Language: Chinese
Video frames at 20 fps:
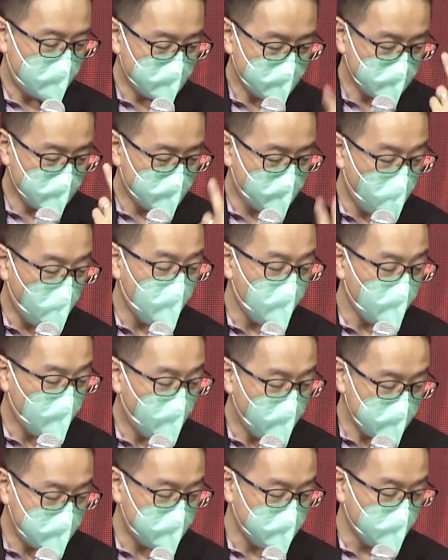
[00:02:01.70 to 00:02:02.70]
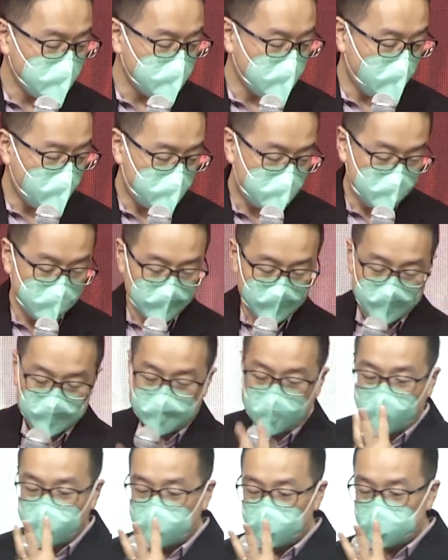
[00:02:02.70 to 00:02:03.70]
的口会教导，
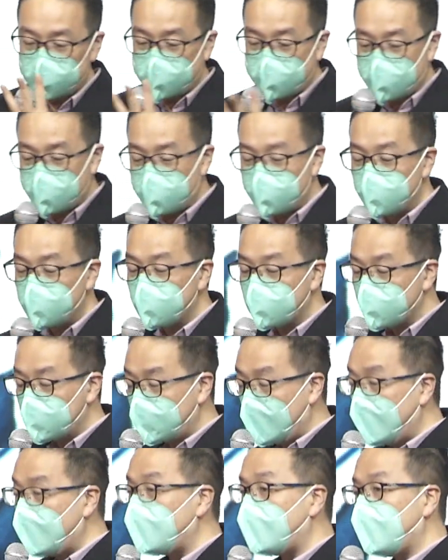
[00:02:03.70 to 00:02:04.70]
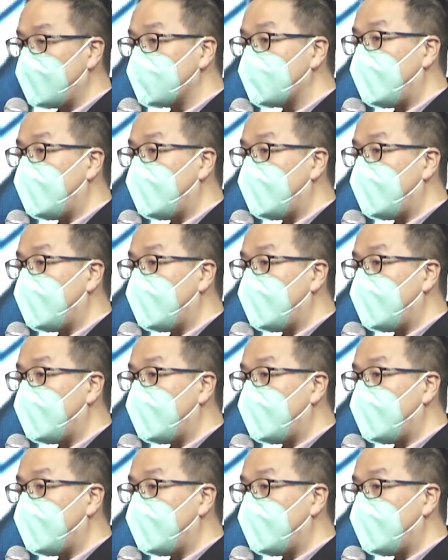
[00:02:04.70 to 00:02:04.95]
他的心带来了